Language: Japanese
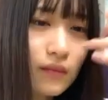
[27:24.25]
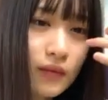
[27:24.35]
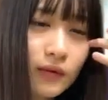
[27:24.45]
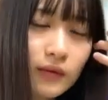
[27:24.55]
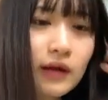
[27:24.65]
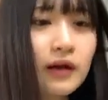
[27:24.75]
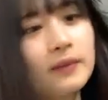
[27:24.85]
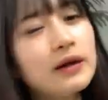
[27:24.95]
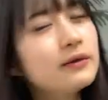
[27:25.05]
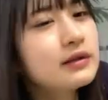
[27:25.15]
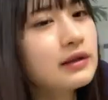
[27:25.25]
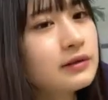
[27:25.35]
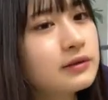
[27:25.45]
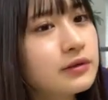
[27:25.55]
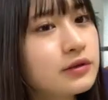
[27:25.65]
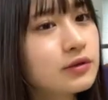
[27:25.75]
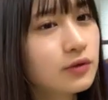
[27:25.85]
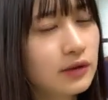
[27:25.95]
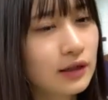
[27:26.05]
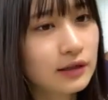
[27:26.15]
なんか前はね冬ちょっと
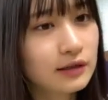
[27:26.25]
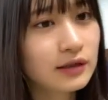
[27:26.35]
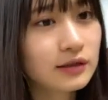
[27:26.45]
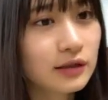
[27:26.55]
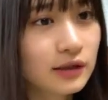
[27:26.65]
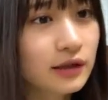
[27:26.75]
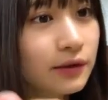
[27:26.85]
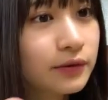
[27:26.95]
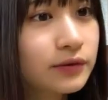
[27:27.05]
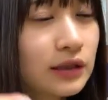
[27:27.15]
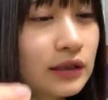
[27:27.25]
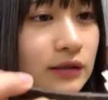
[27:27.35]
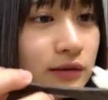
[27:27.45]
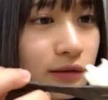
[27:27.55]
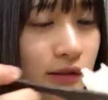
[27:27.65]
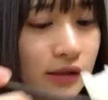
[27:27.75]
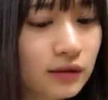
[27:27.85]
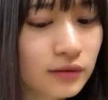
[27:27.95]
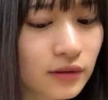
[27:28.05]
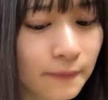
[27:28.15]
苦手だったんだけど最近好きになっ
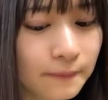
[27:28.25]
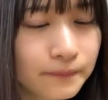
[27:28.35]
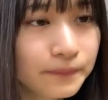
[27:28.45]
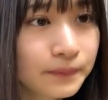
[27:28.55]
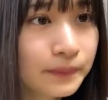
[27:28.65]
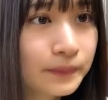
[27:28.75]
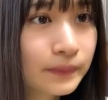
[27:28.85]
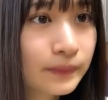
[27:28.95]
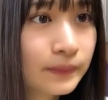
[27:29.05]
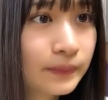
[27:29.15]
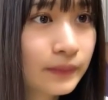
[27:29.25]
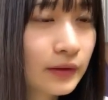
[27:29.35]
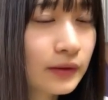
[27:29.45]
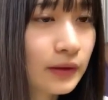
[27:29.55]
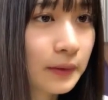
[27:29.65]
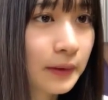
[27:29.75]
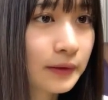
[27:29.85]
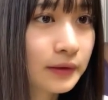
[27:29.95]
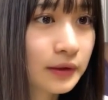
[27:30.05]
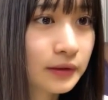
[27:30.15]
たなんでかわか
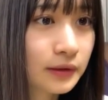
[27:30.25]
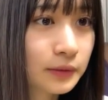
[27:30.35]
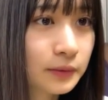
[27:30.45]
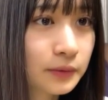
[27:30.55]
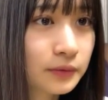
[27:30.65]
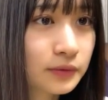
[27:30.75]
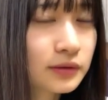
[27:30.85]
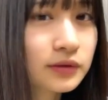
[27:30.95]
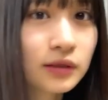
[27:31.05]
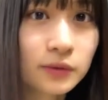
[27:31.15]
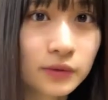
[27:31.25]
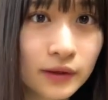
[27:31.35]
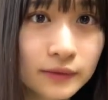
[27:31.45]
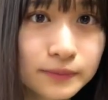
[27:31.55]
んないけどなんでだろうね